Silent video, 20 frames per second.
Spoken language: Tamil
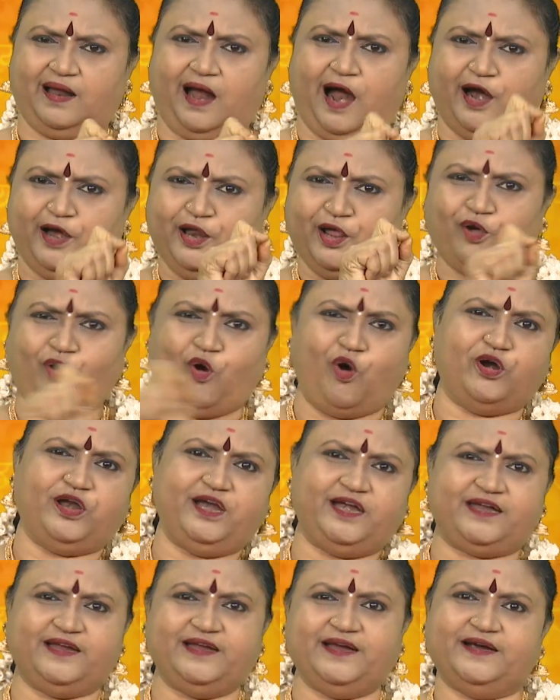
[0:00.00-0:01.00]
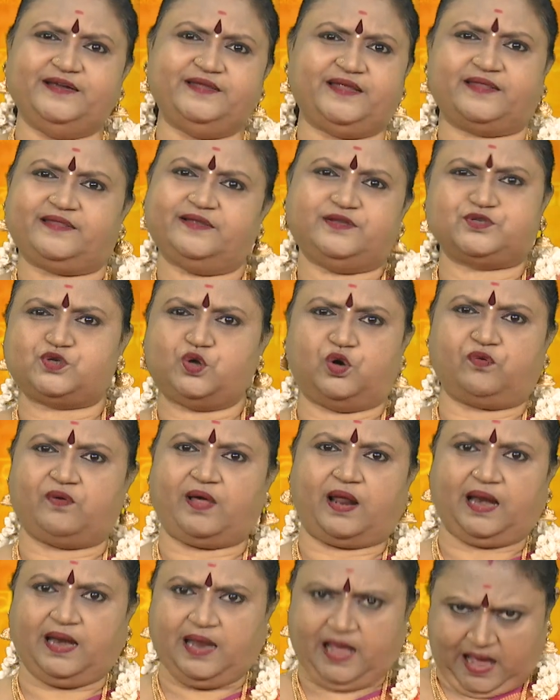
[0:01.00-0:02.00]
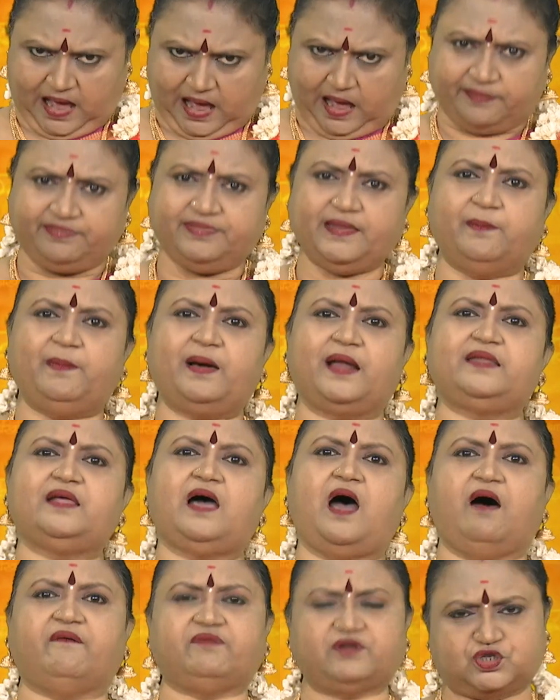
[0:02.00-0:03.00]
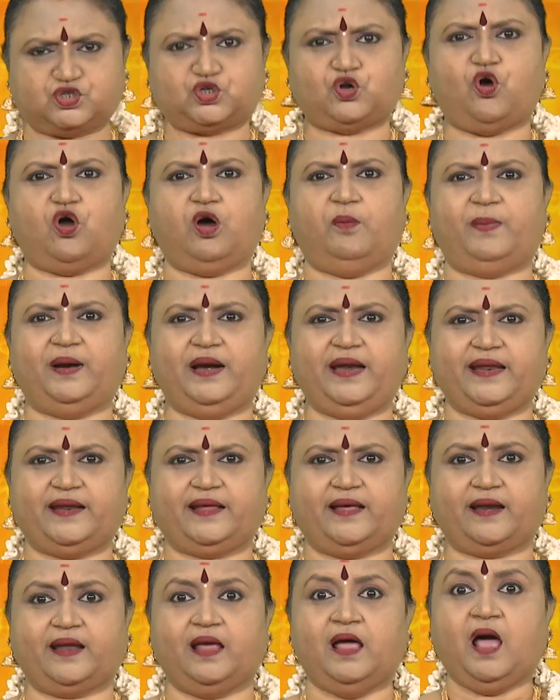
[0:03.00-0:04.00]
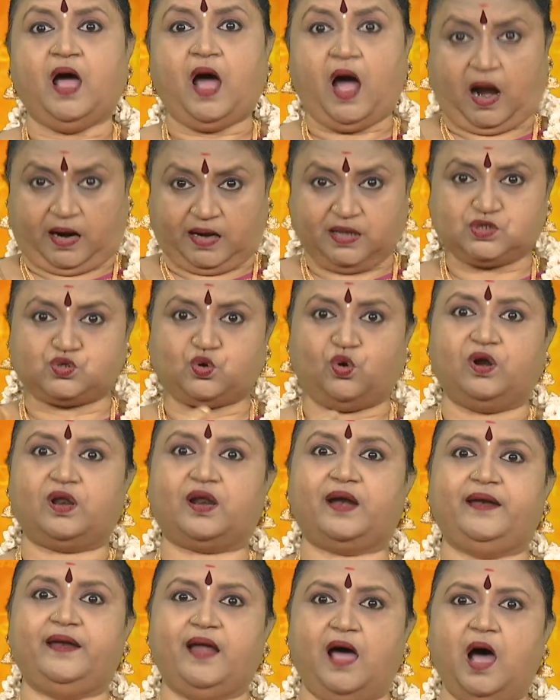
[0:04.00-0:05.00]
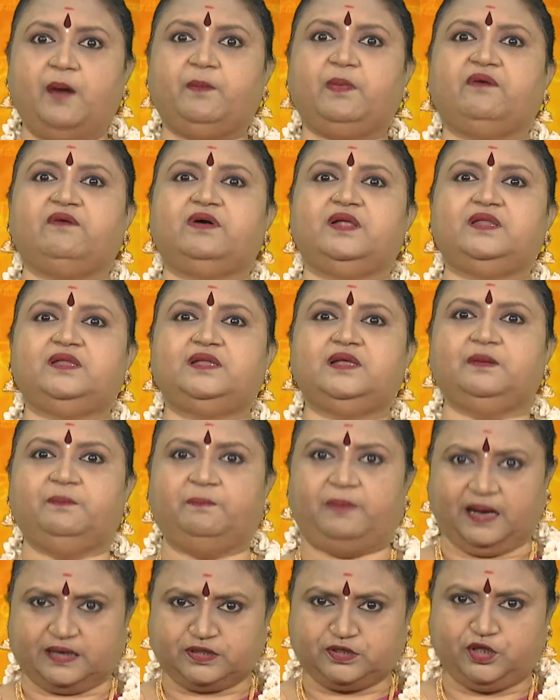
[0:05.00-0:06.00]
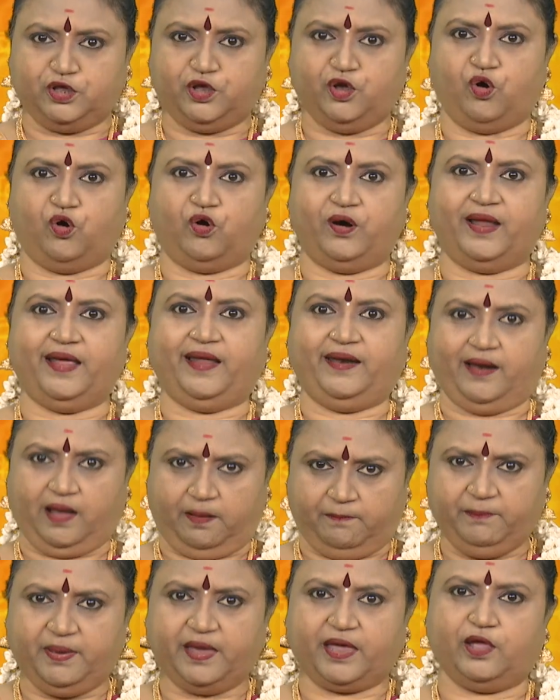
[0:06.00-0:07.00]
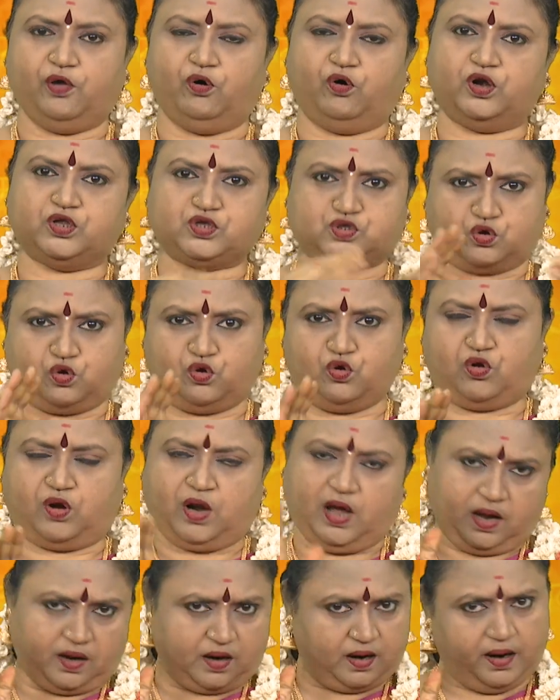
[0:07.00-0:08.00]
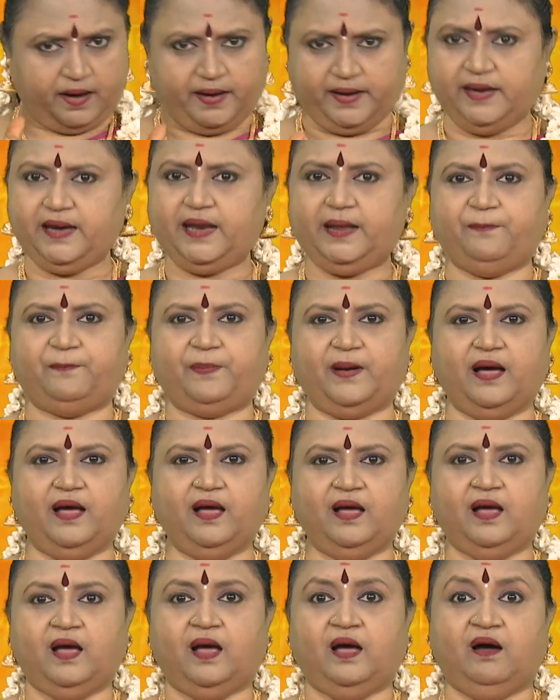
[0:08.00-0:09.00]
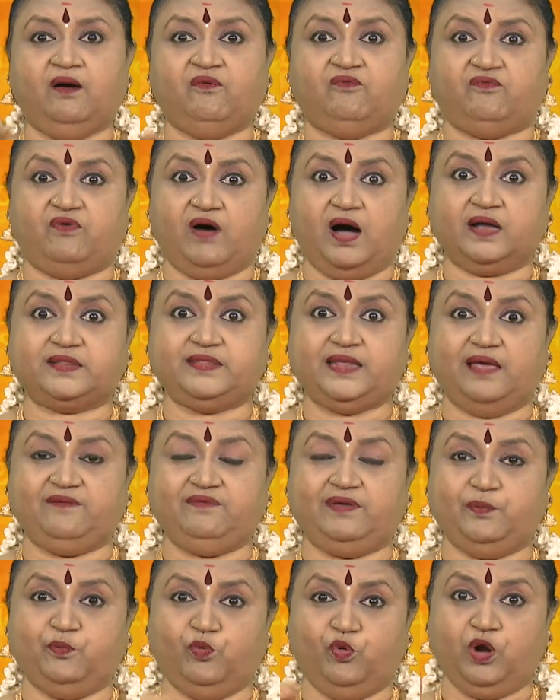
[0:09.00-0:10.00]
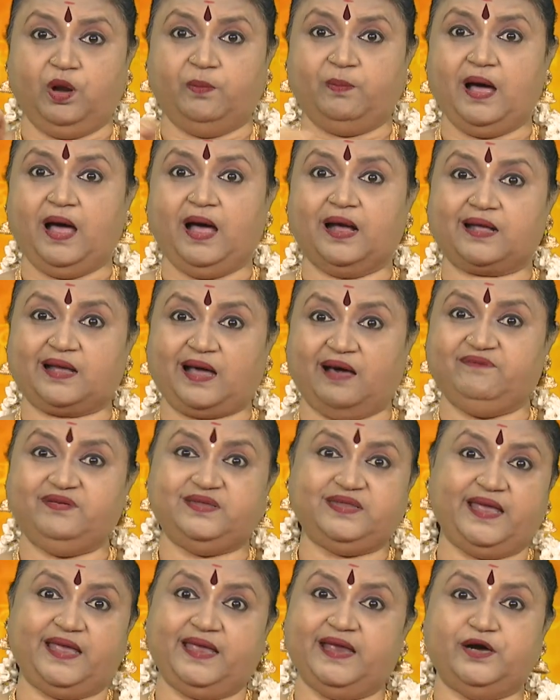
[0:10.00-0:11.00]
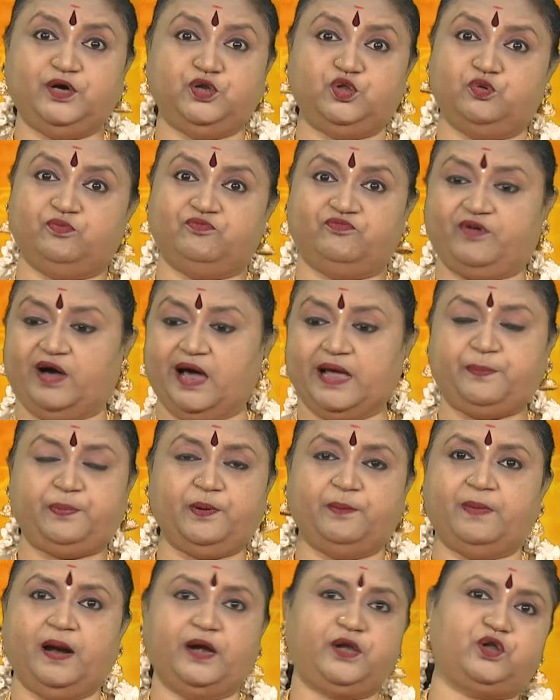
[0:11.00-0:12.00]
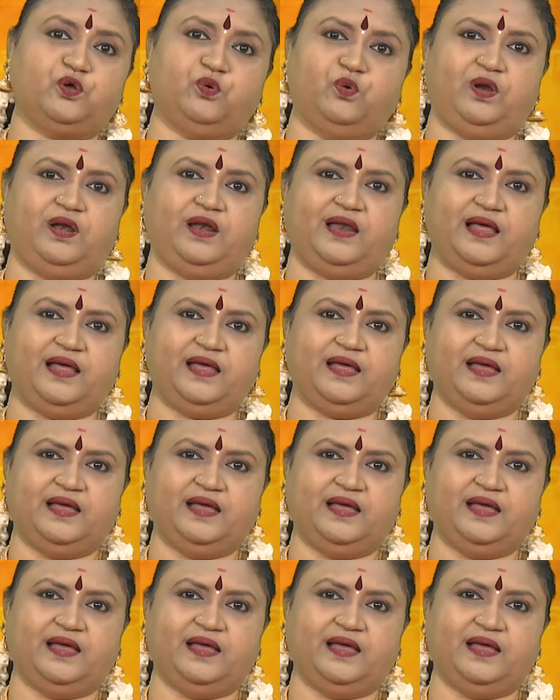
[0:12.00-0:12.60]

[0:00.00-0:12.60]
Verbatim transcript: அடிக்கோடிட்டு எழுதுறதுன்னு சொல்லுவார் இல்லையா அந்த மாதிரி தான் அவர் ஸ்லோகம் பண்ணியிருக்கார் ஆனால் சொல்கிற நாம் வந்து பக்தியோட நம்பிக்கையோட சொன்னோன்னா கண்டிப்பாக வாக்தேவி மூலமாக கவிதை எழுதும் வாய்ப்பு மட்டும் இல்லை